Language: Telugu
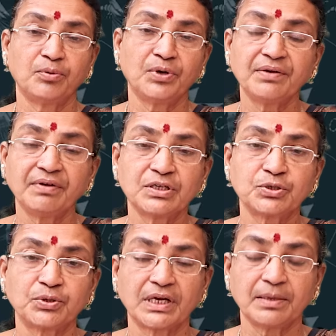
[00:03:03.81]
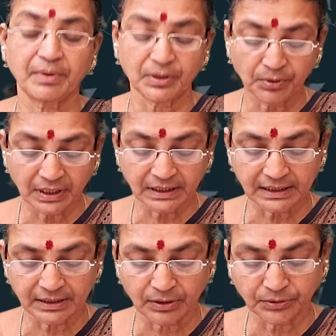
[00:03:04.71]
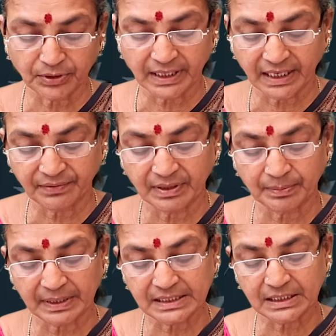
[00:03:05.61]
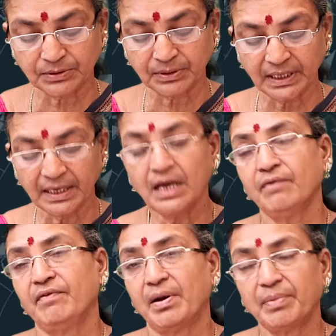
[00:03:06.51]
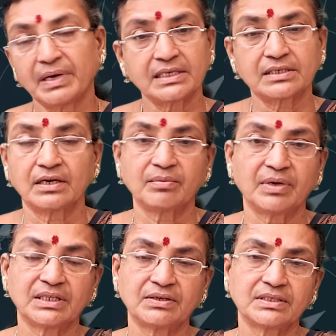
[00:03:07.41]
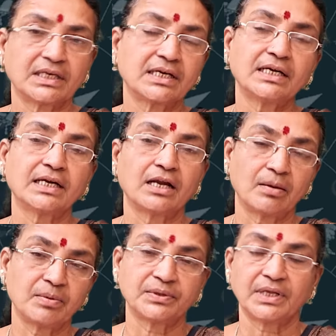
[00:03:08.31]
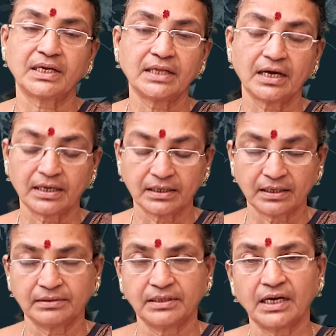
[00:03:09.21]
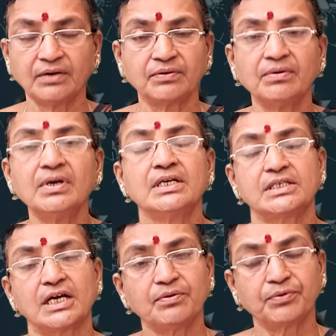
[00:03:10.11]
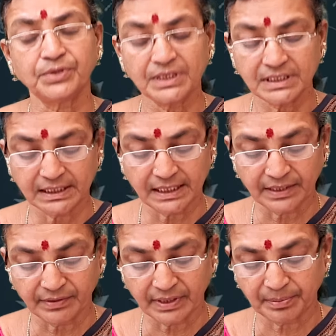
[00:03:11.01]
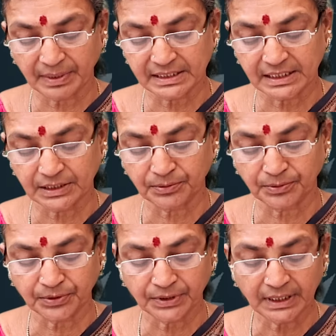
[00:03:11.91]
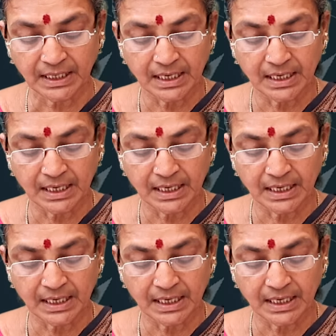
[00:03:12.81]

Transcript: ఉన్నటువంటి చోటనే పదోన్నతి దొరికేటువంటి పరిస్థితి ఉంది వ్యాపారస్తులకు మాత్రం చక్కటి లాభం ధన ధనం చాలా వృద్ధి చెందేటువంటి పరిస్థితి ఉంటుంది